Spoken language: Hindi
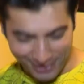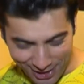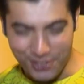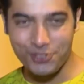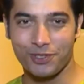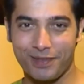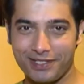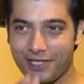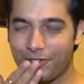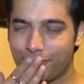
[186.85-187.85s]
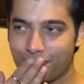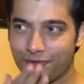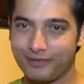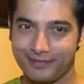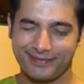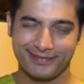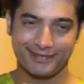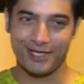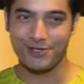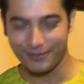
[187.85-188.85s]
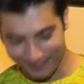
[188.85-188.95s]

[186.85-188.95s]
थैंक यू सो मच थैंक यू थैंक यू